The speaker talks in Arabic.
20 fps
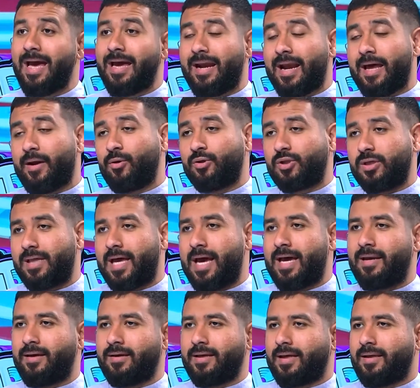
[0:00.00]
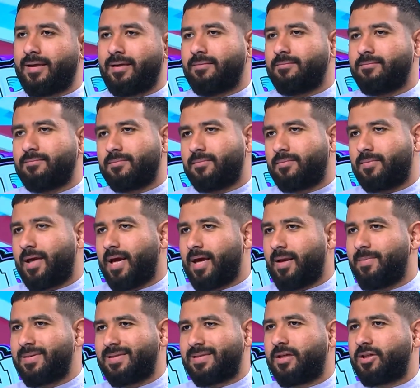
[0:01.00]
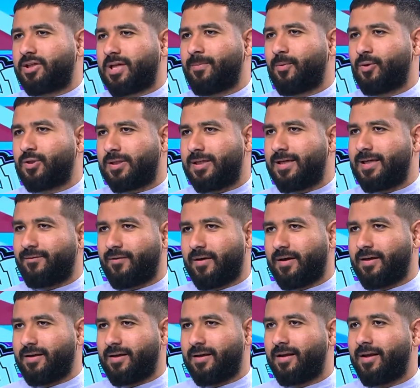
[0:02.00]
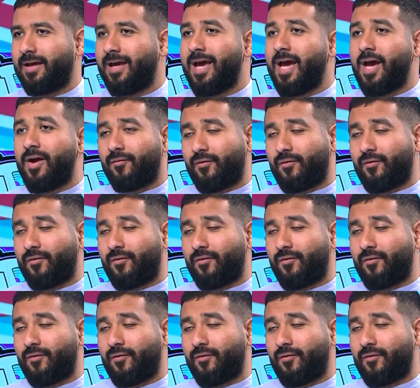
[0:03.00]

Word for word: لانه زيدان يعني كان مستر تشامبيونز ليج فعليا صحيح.